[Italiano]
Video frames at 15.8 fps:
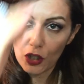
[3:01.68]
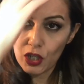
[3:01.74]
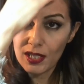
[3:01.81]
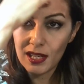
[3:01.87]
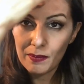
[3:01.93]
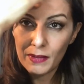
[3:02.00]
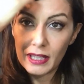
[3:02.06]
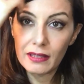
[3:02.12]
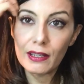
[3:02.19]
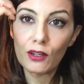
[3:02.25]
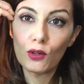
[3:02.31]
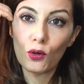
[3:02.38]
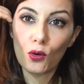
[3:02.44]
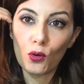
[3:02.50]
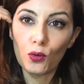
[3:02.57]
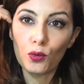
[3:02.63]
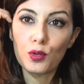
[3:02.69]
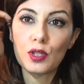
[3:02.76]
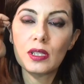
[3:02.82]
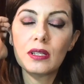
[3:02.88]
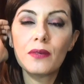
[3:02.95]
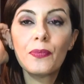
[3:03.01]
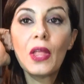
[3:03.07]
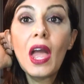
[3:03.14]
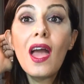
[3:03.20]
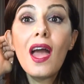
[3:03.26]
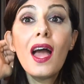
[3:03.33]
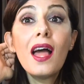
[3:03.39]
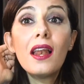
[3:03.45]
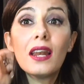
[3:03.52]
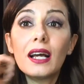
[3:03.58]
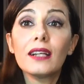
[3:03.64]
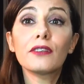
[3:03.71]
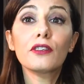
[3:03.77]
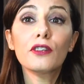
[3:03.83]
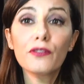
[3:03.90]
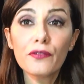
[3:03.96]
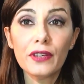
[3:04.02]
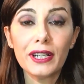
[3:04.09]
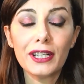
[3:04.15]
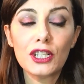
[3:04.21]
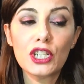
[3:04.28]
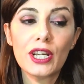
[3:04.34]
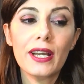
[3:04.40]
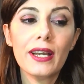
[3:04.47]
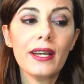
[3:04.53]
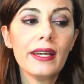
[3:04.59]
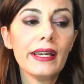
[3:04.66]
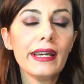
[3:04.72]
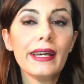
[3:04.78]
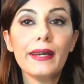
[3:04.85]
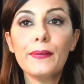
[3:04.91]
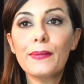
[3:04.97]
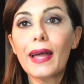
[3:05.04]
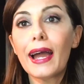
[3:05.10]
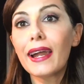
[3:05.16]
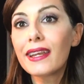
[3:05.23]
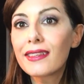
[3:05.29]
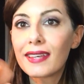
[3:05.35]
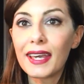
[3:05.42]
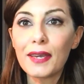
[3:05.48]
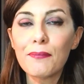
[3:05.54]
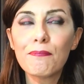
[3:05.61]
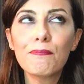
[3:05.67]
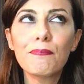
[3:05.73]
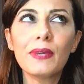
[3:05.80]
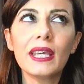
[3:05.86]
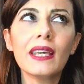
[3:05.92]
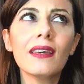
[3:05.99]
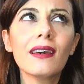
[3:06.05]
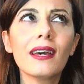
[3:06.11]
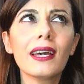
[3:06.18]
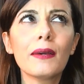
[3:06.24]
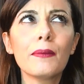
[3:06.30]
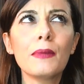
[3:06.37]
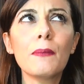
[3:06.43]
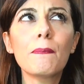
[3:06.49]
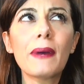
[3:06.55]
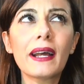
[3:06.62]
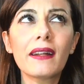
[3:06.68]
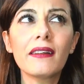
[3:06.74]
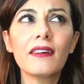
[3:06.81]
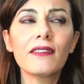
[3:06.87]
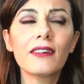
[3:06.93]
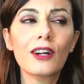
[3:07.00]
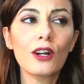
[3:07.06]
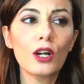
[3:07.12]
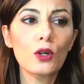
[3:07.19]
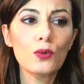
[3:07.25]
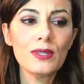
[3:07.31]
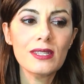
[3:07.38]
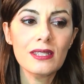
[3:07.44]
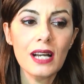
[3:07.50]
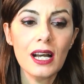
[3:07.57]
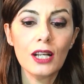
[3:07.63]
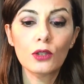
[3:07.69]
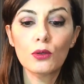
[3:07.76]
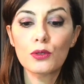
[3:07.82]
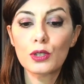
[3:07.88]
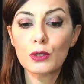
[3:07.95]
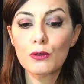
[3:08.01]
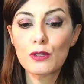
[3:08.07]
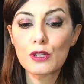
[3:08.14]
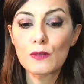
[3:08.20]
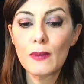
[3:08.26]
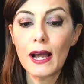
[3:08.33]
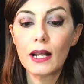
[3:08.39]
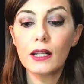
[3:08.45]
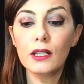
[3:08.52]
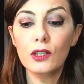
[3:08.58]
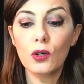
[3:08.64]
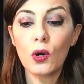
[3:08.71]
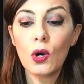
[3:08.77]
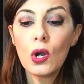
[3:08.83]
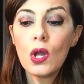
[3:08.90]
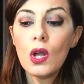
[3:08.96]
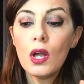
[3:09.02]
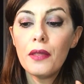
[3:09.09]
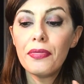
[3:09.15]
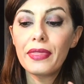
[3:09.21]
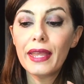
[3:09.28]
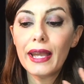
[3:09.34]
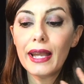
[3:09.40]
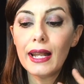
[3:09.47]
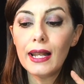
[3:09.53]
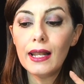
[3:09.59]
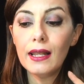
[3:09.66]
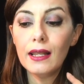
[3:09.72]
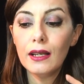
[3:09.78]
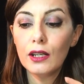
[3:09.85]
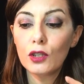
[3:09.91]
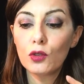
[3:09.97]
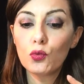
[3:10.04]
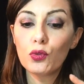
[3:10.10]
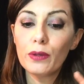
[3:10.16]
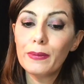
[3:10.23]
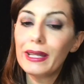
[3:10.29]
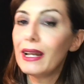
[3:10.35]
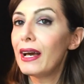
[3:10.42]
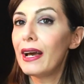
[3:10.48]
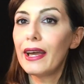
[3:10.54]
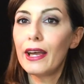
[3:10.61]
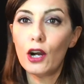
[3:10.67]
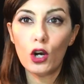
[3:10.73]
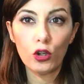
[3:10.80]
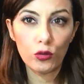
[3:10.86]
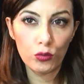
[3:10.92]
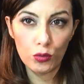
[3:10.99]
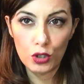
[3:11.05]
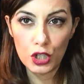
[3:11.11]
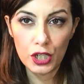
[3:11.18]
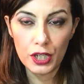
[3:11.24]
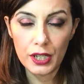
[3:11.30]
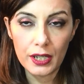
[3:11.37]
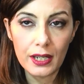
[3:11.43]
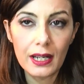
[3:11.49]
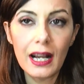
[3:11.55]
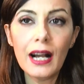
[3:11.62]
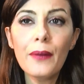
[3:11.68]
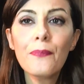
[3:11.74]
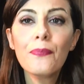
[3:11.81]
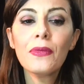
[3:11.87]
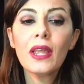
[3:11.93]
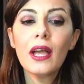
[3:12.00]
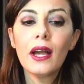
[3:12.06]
decisamente low cost. L'altro invece eh, ai tempi, eh, mi pare di averlo acquistato, se non sbaglio, nel 2008 circa,